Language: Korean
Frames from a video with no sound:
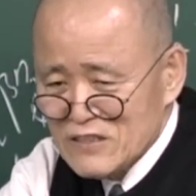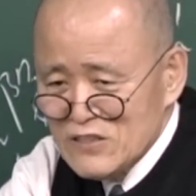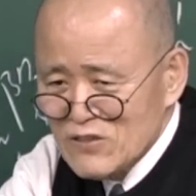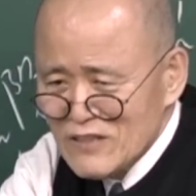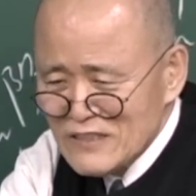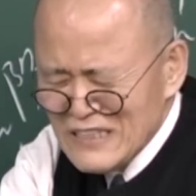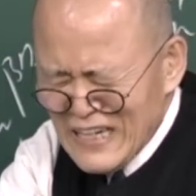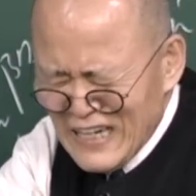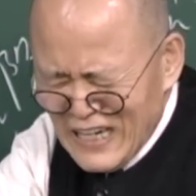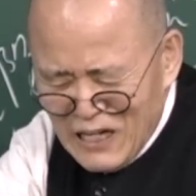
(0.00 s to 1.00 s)
그거를
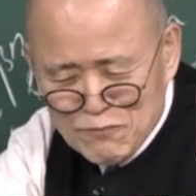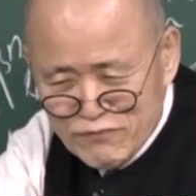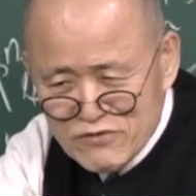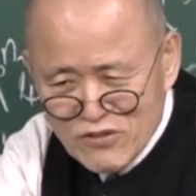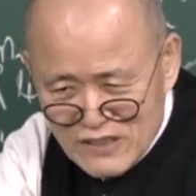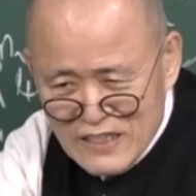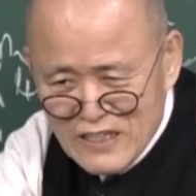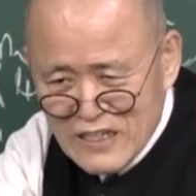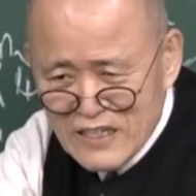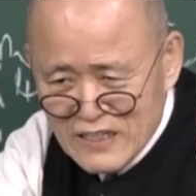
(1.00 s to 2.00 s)
다
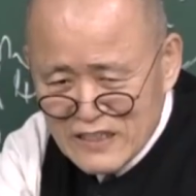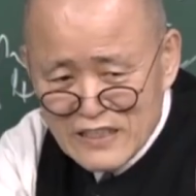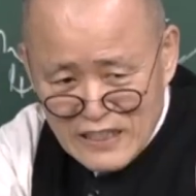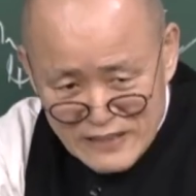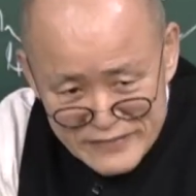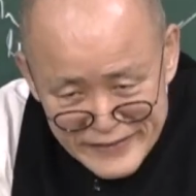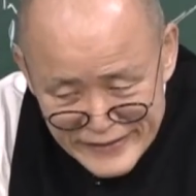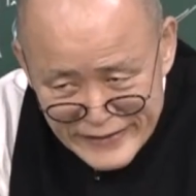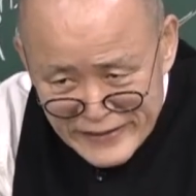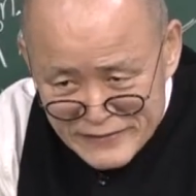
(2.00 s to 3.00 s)
분석해야
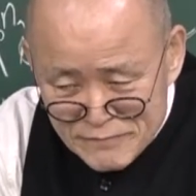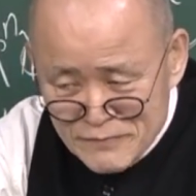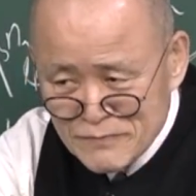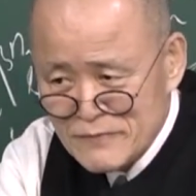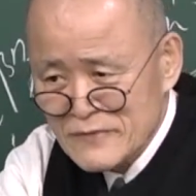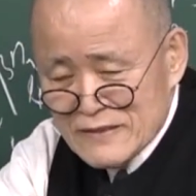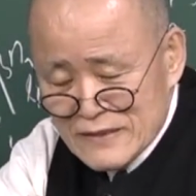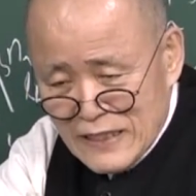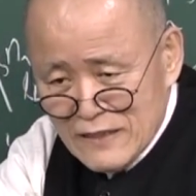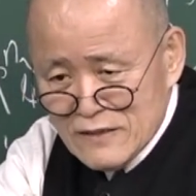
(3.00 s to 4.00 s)
되는데
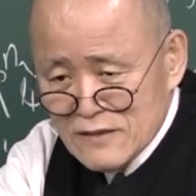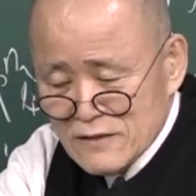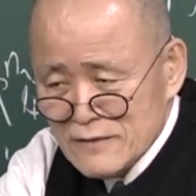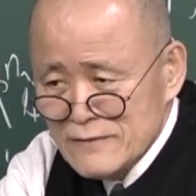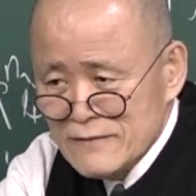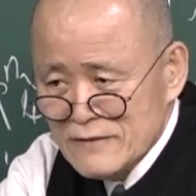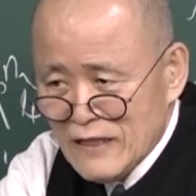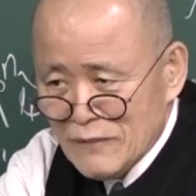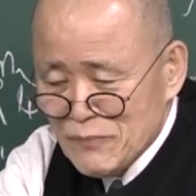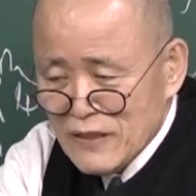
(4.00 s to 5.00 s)
나는
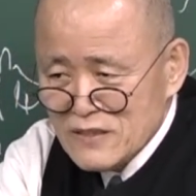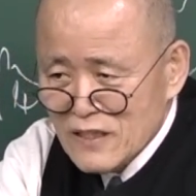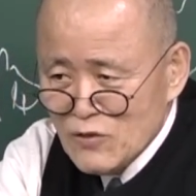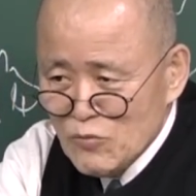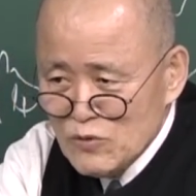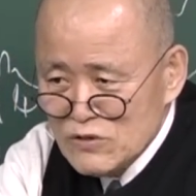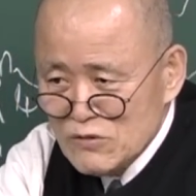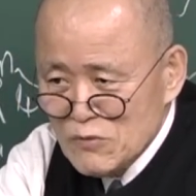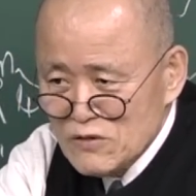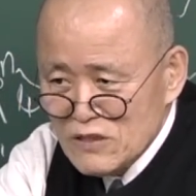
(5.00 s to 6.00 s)
박사 논문
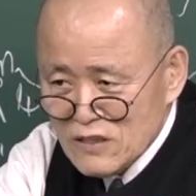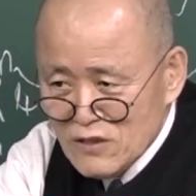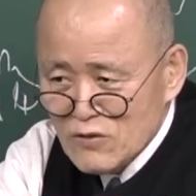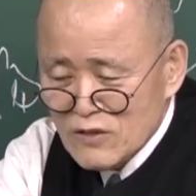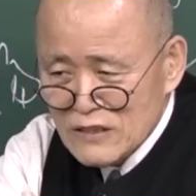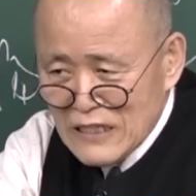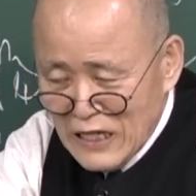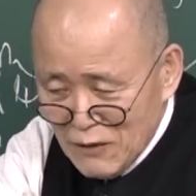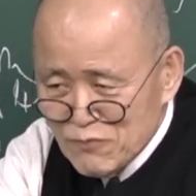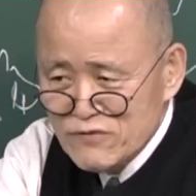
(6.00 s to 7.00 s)
쓰면서 이런 걸 다
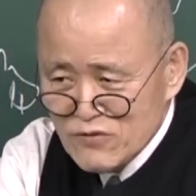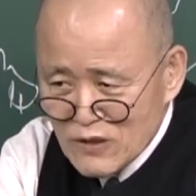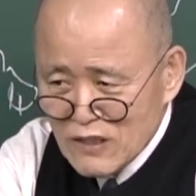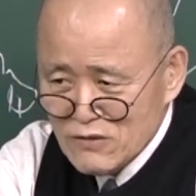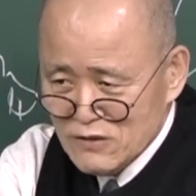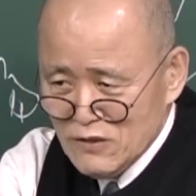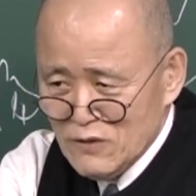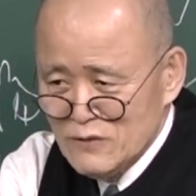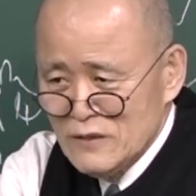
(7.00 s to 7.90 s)
분석했거든요.